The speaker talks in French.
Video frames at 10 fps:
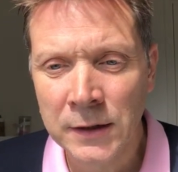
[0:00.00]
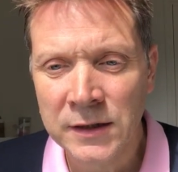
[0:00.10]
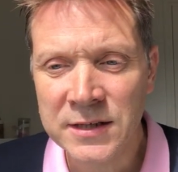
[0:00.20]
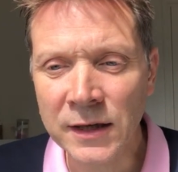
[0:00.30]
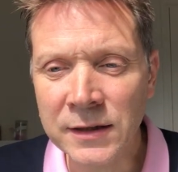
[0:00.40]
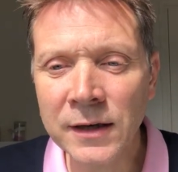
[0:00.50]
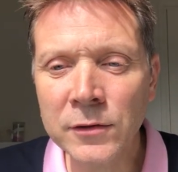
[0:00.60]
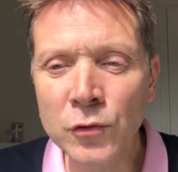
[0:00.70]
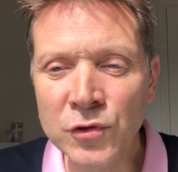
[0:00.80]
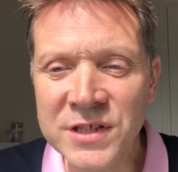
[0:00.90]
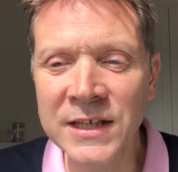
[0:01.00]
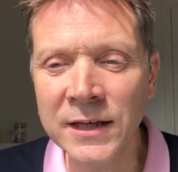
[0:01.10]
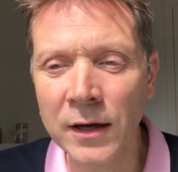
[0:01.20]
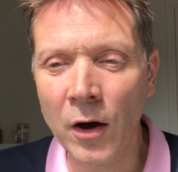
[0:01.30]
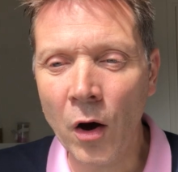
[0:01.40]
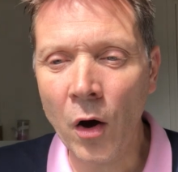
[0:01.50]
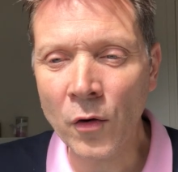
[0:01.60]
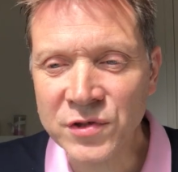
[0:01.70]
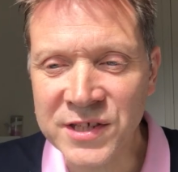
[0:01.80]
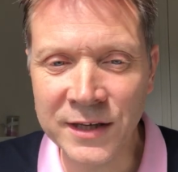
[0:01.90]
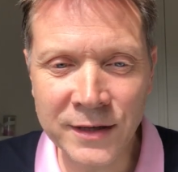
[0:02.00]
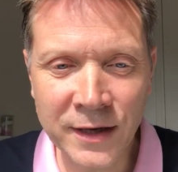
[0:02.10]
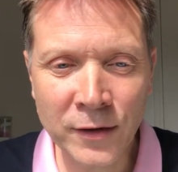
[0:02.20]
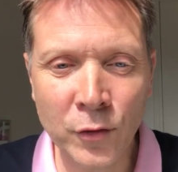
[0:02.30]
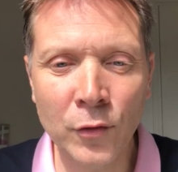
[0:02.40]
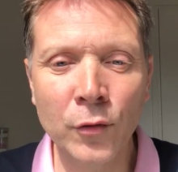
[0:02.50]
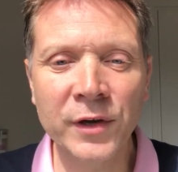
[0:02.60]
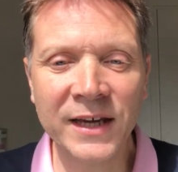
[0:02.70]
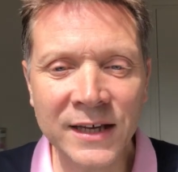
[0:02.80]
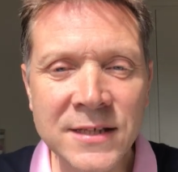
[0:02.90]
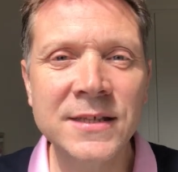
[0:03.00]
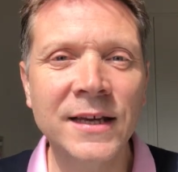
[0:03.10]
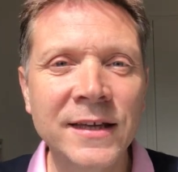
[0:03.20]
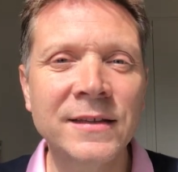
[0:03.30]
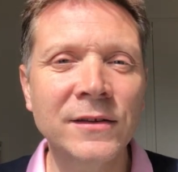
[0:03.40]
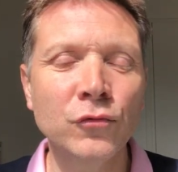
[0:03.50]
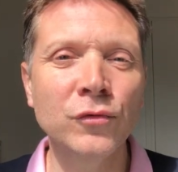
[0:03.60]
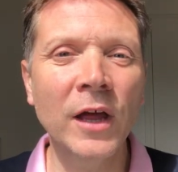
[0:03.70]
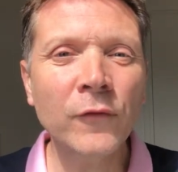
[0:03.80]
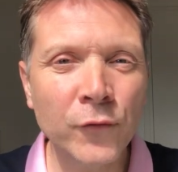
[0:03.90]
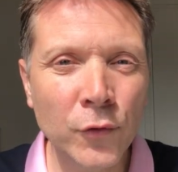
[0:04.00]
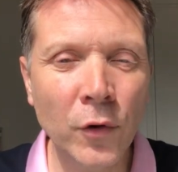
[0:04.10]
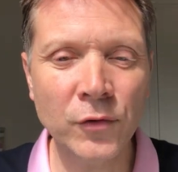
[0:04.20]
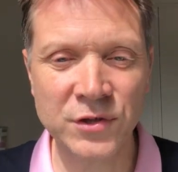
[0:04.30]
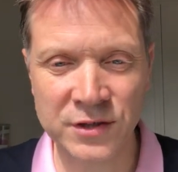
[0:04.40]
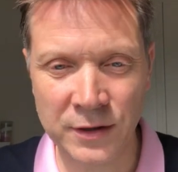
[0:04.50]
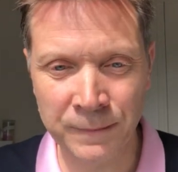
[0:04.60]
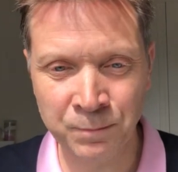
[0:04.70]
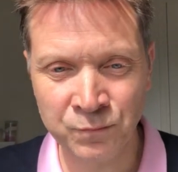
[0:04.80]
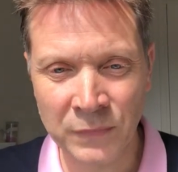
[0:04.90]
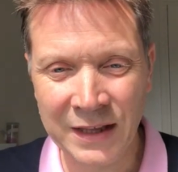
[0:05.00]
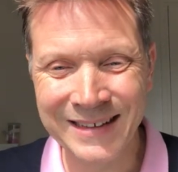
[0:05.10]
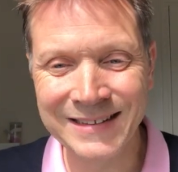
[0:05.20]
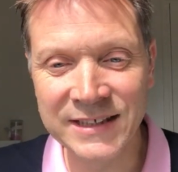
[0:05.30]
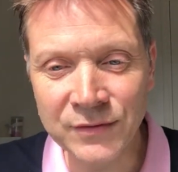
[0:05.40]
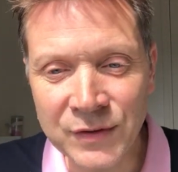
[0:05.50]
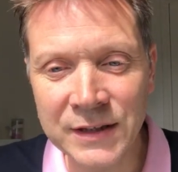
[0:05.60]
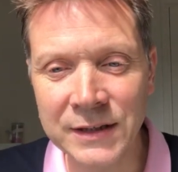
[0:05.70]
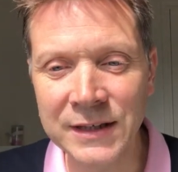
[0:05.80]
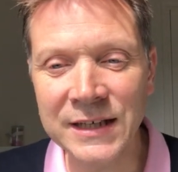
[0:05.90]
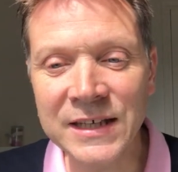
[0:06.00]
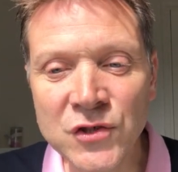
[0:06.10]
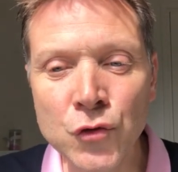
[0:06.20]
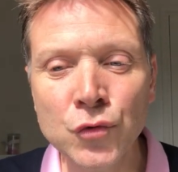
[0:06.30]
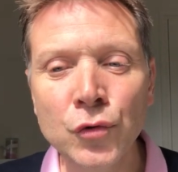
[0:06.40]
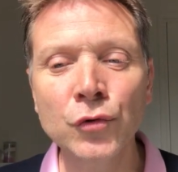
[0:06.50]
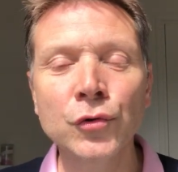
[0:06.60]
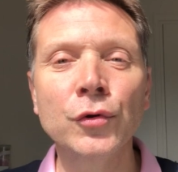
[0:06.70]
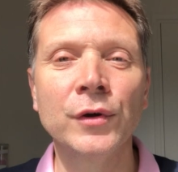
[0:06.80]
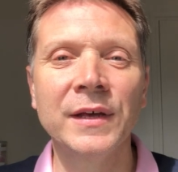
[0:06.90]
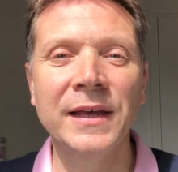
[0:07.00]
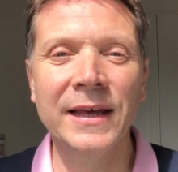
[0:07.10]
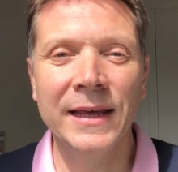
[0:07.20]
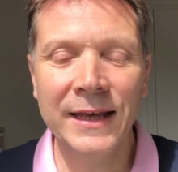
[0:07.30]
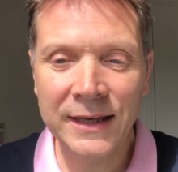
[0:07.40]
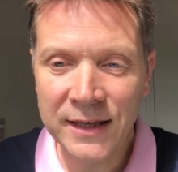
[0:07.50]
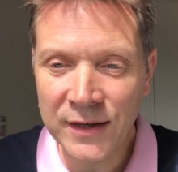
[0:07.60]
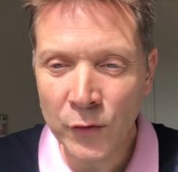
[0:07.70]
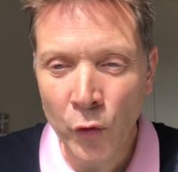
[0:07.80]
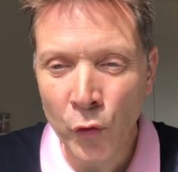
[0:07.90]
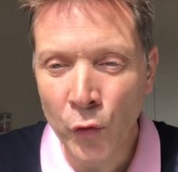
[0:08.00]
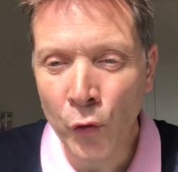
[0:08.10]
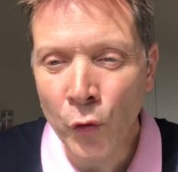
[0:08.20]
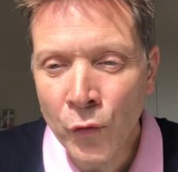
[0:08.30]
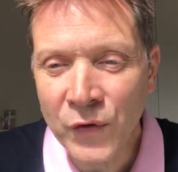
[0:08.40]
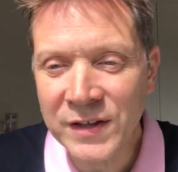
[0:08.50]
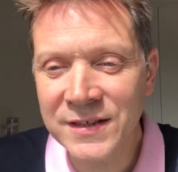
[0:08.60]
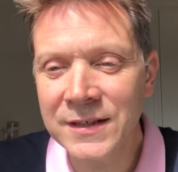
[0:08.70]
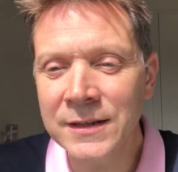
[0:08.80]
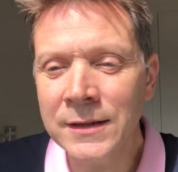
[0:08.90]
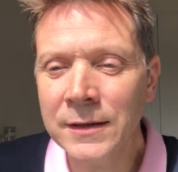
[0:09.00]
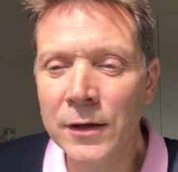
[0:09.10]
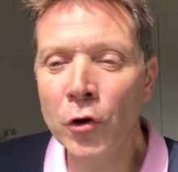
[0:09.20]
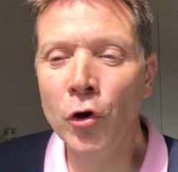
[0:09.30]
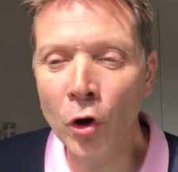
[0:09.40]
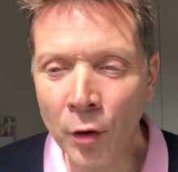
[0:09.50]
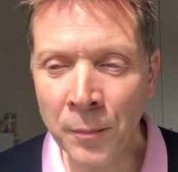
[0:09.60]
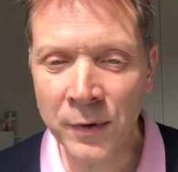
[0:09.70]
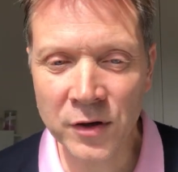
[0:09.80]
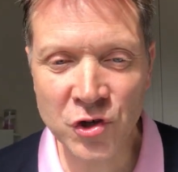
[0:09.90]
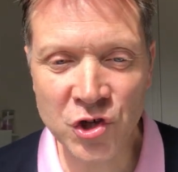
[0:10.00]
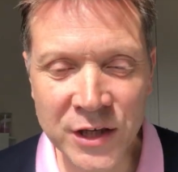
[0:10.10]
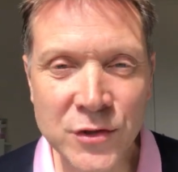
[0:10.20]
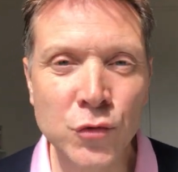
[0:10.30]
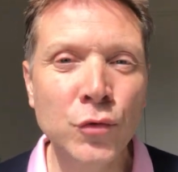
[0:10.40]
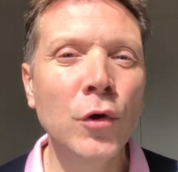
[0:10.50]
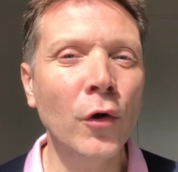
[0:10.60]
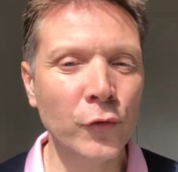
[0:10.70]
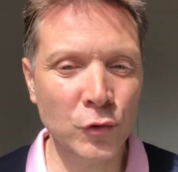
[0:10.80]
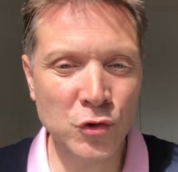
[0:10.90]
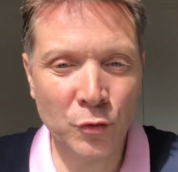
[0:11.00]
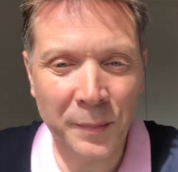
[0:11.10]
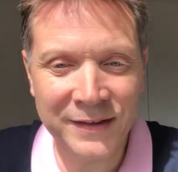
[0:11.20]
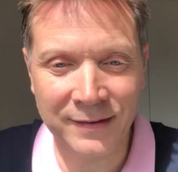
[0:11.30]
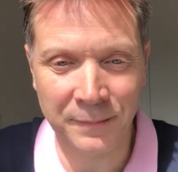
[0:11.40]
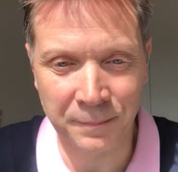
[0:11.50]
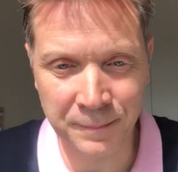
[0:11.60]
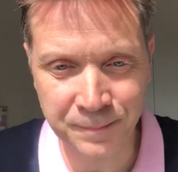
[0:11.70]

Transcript: Certains gnostiques enseignait que le Christ était une influence divine, issue de Dieu, et qui revêtit l'homme Jésus lors de son baptême.